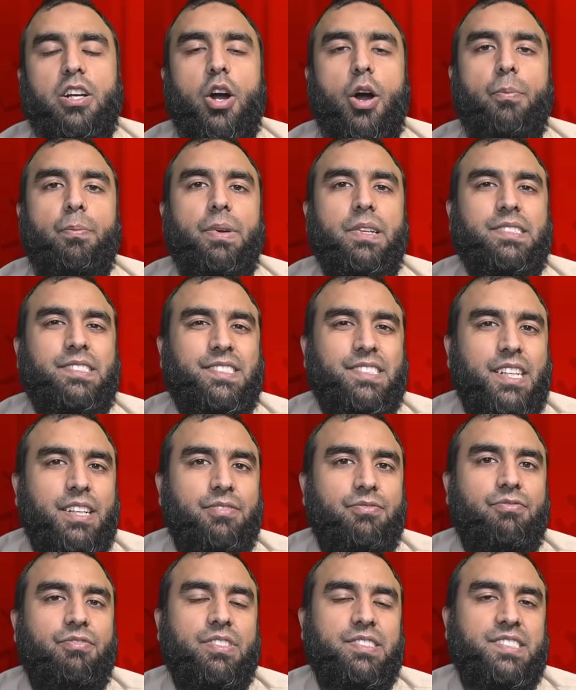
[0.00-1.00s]
कॉपी
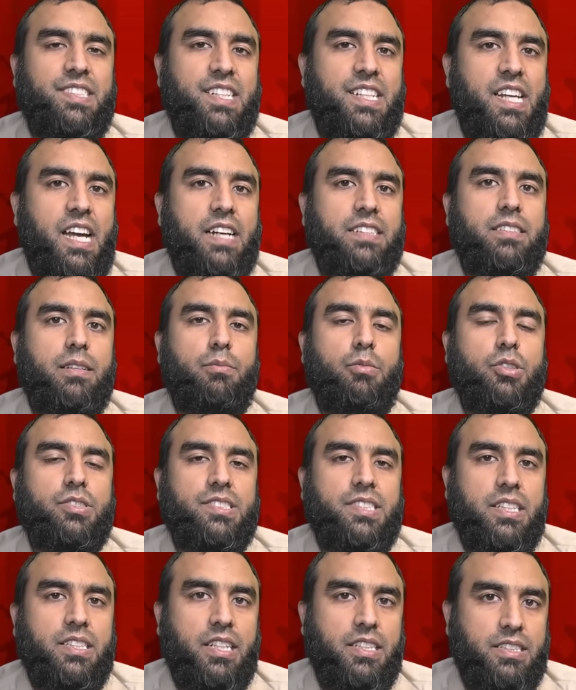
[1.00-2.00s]
सिर्फ वजीर अजम और
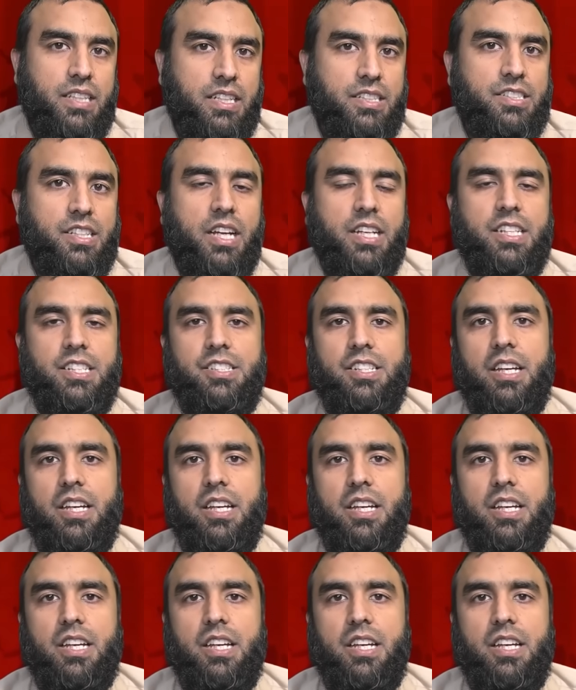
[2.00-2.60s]
सदर तक जानी